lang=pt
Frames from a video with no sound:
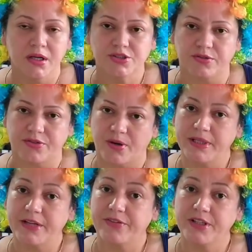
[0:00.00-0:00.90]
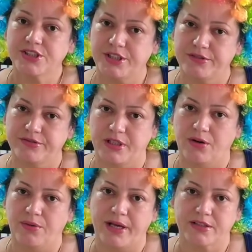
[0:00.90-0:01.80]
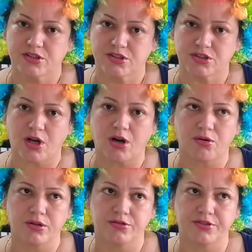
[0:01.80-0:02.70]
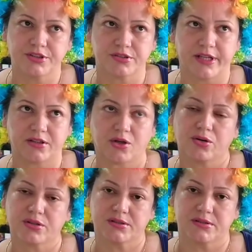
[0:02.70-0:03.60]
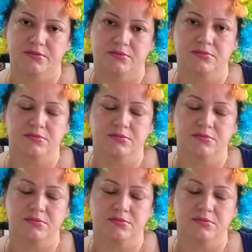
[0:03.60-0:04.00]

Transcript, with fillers: de uma forma definitiva, não é só quando eu fiz o detox.